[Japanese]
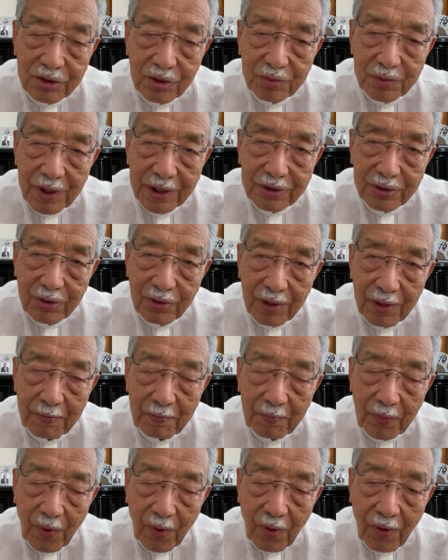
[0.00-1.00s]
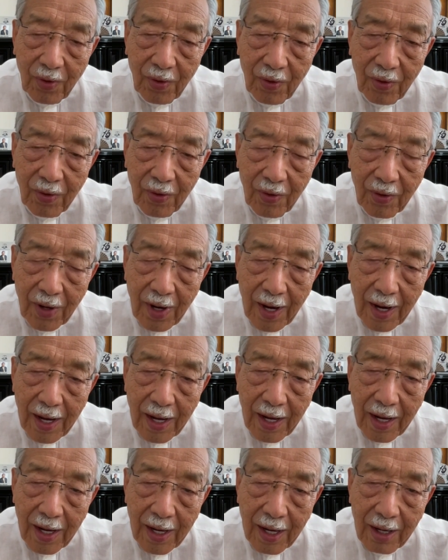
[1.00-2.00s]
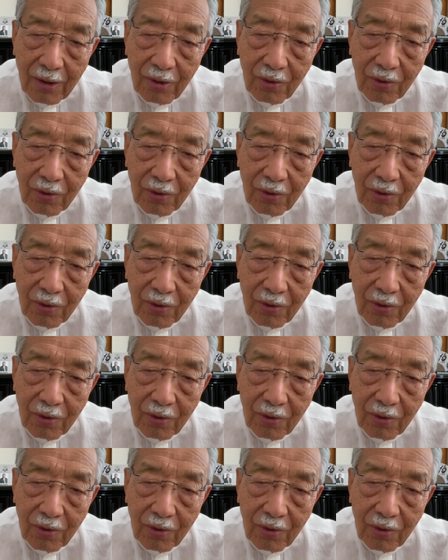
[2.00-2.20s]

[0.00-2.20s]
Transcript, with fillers: ソビエト連邦が